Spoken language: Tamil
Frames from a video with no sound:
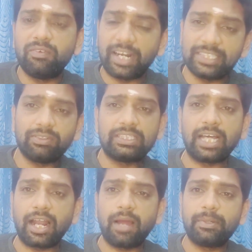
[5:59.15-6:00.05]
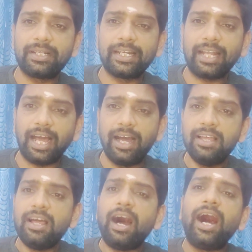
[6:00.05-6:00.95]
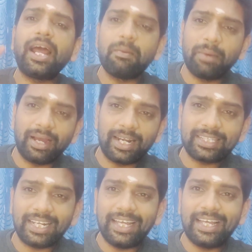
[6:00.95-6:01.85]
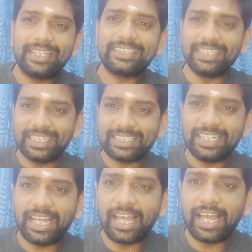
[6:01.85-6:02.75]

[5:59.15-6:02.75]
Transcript: வளர்ந்து வந்தானா அப்படின்னு கேட்டால் ஆரம்ப காலத்தில் சின்ன சின்ன